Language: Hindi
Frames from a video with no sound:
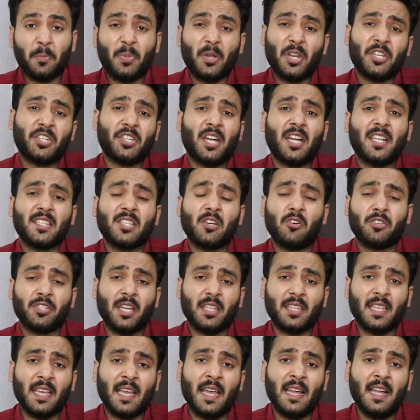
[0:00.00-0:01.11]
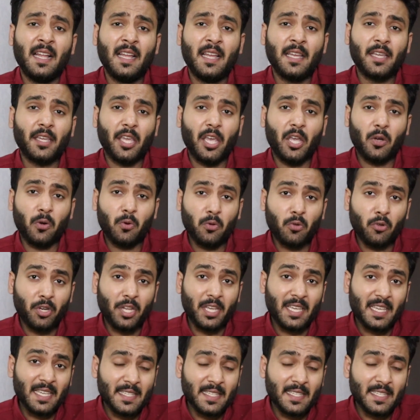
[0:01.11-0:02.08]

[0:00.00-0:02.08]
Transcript: परेशान सा हो जाता है कि उन्होंने